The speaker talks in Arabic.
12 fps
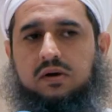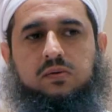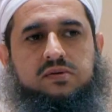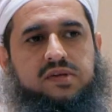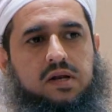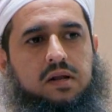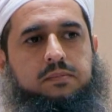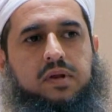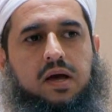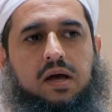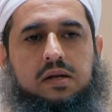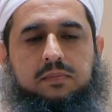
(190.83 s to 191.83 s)

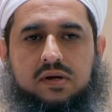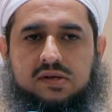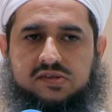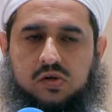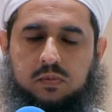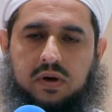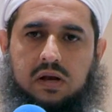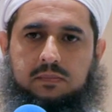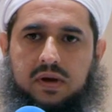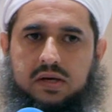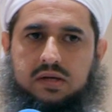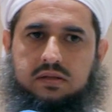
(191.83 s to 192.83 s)
وسلمناها لمركز جمع
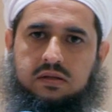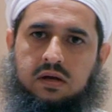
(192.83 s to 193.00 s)
الماجد